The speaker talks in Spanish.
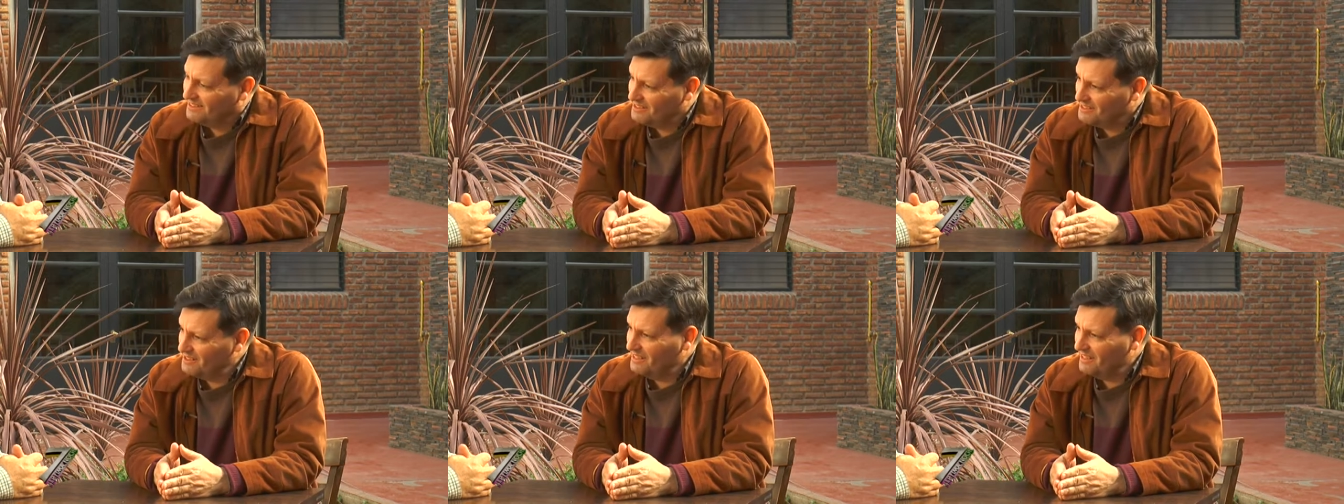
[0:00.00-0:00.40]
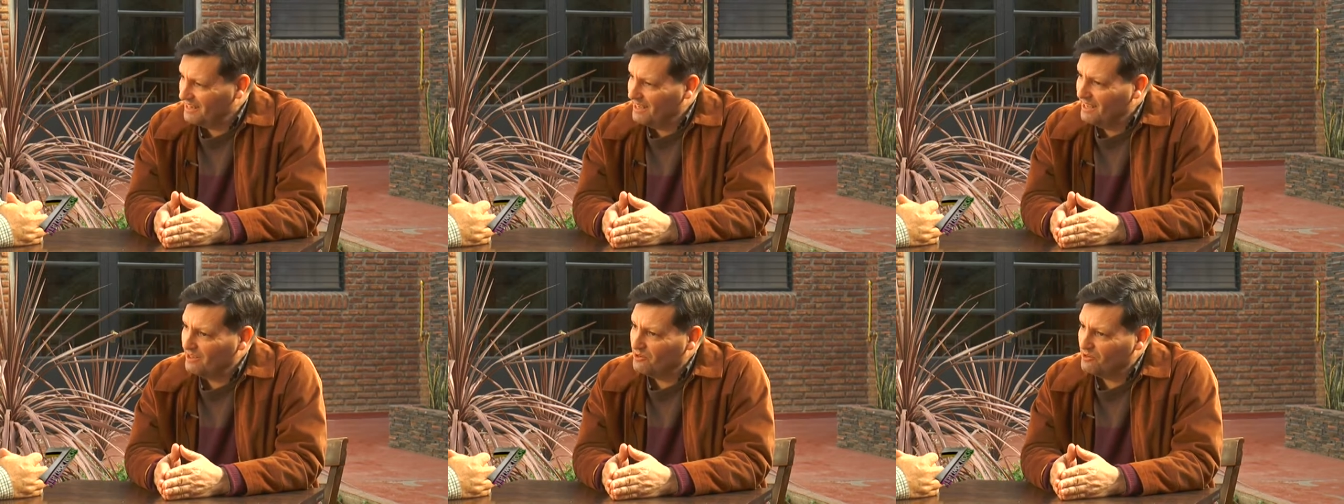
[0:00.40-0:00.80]
Sí,
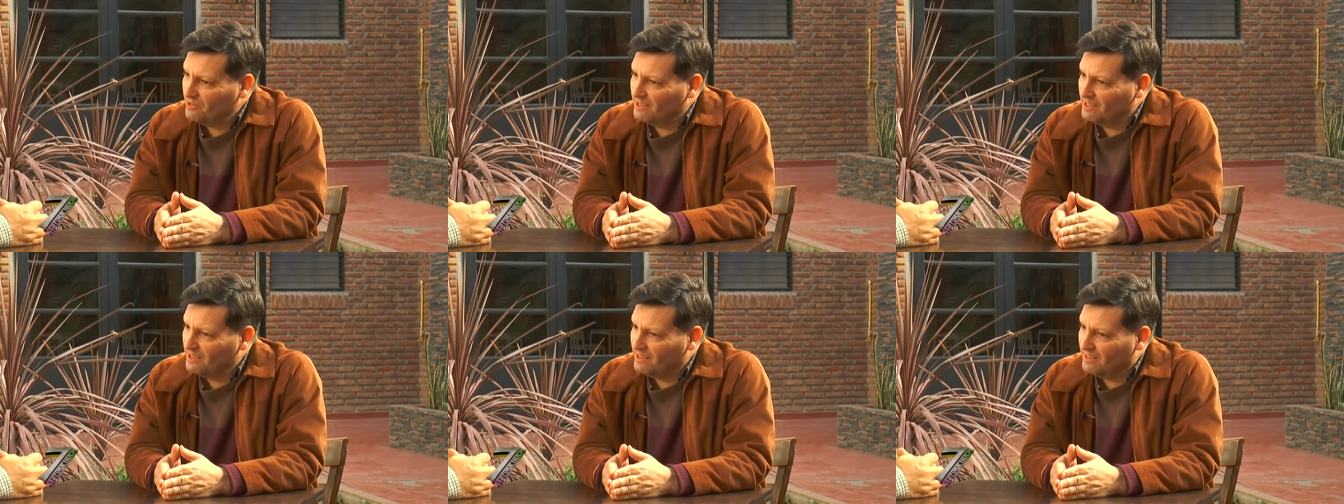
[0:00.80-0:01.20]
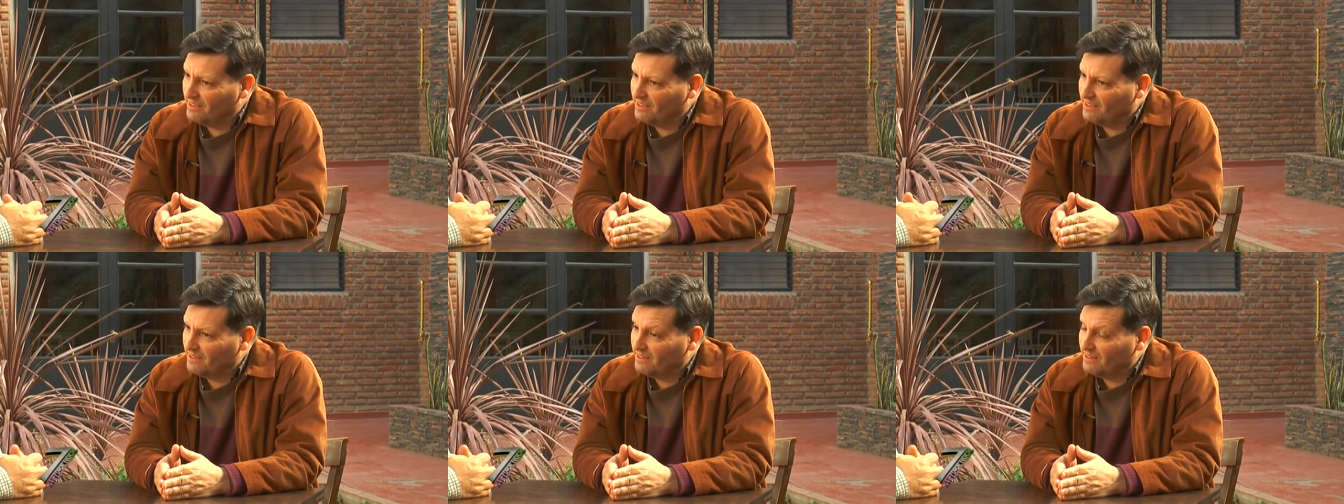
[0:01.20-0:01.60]
era algo
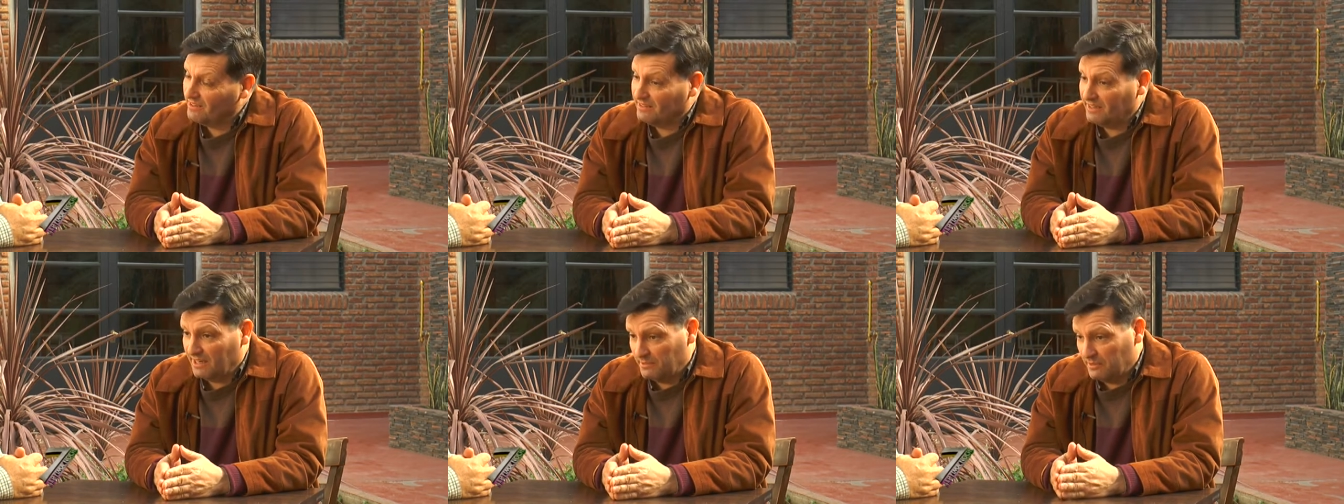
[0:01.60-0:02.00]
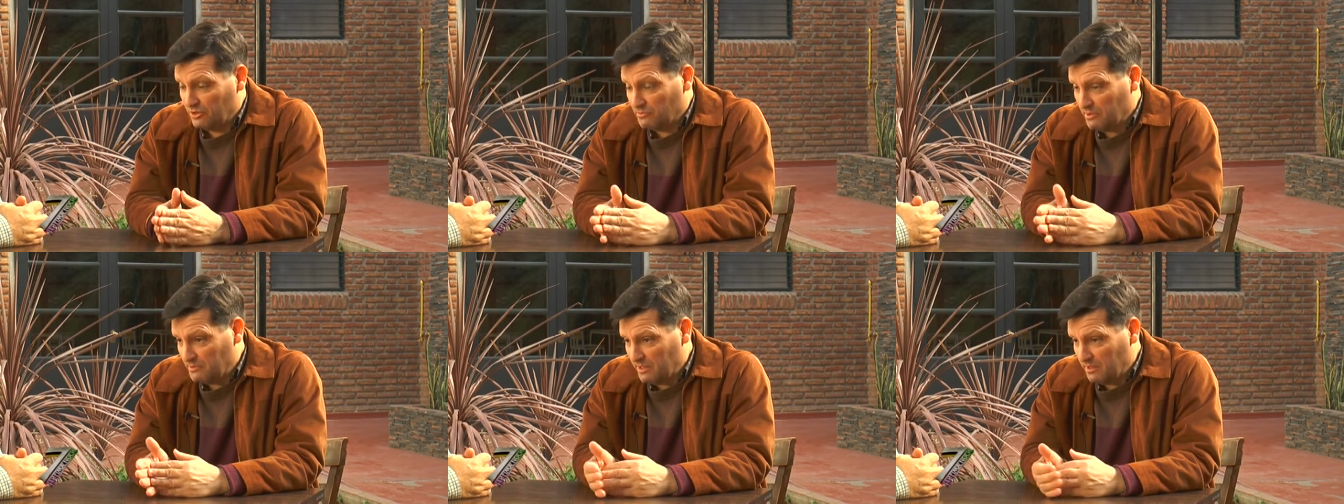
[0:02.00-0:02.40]
que, tiene que ver
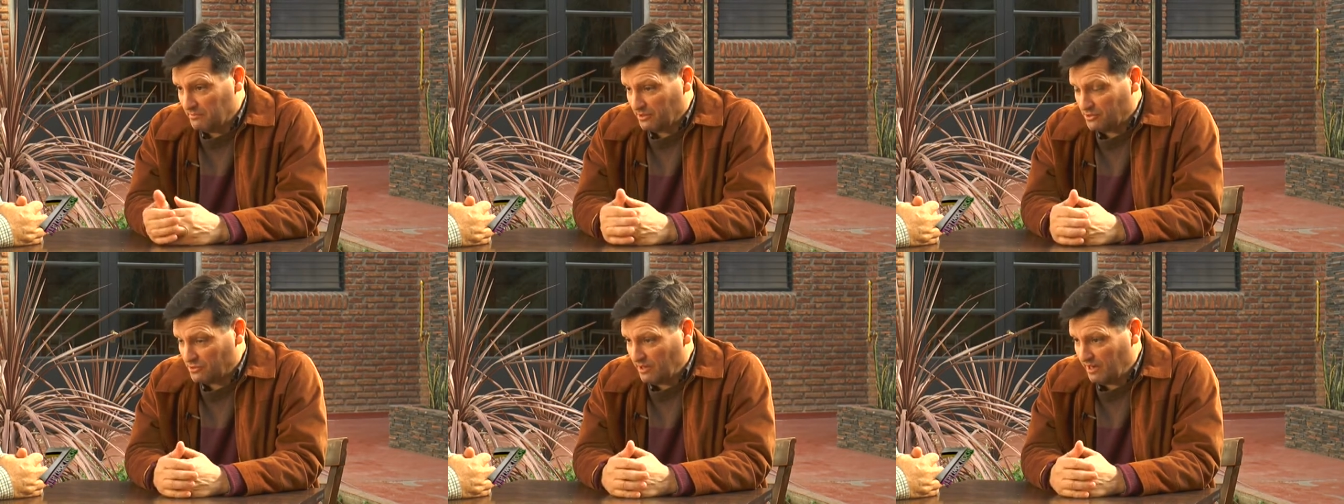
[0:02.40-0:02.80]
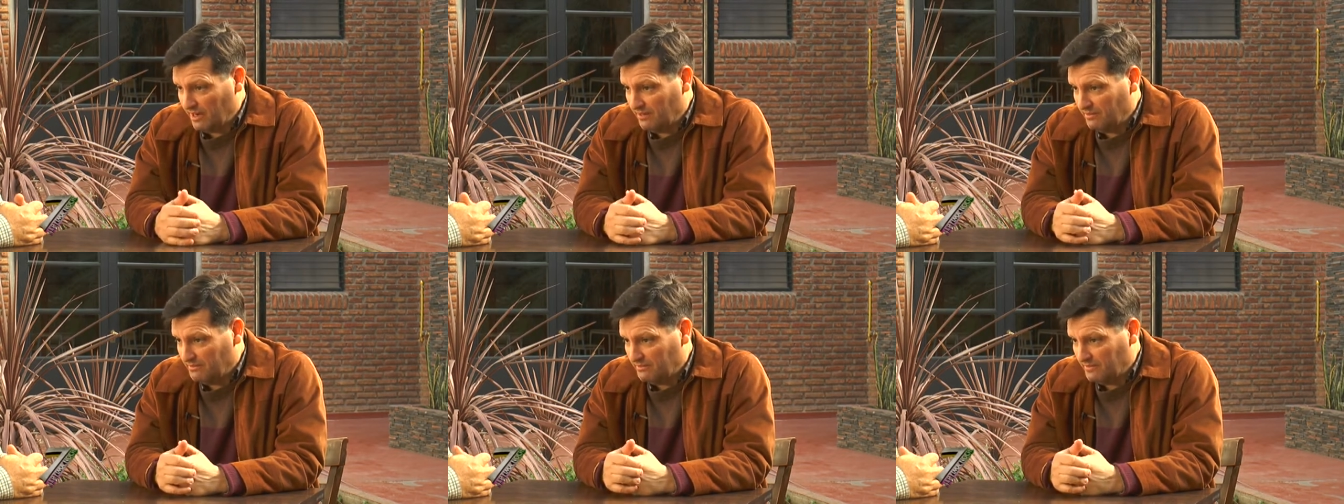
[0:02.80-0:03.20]
con mi vida
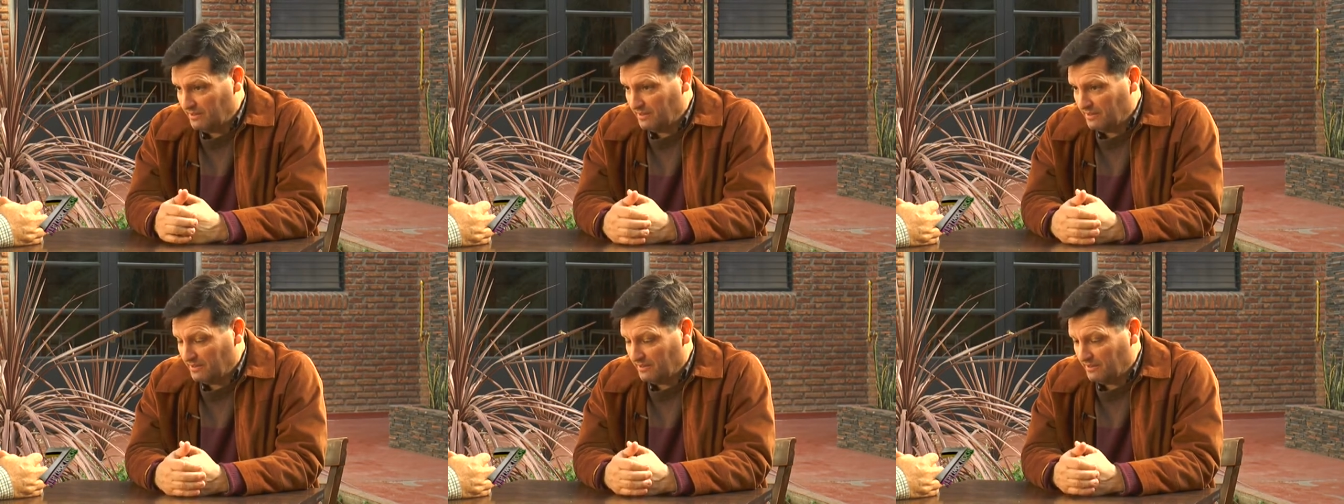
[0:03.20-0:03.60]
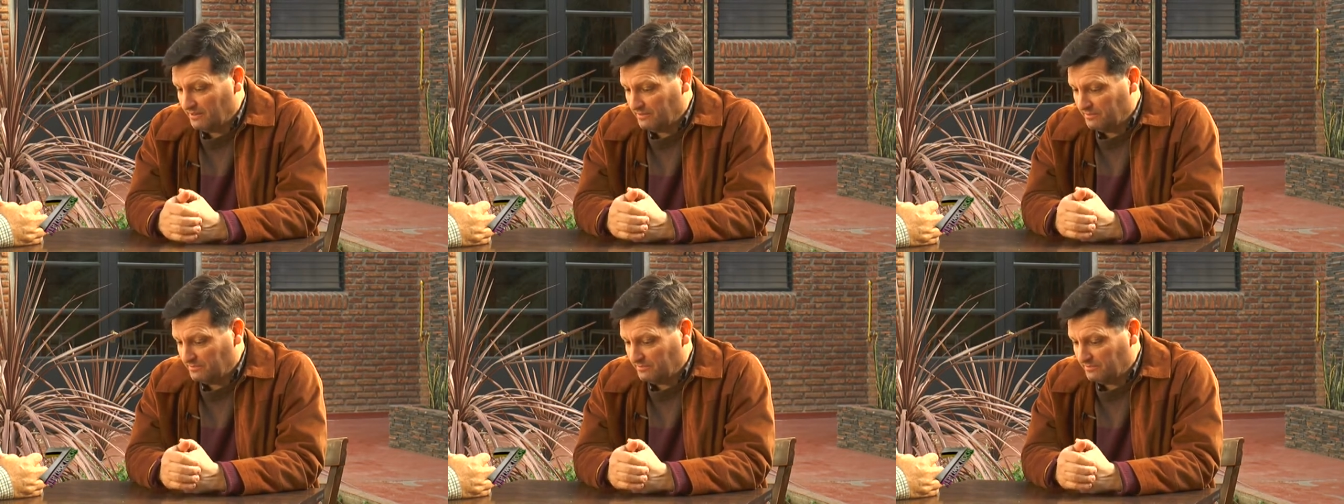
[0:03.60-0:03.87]
personal, eh,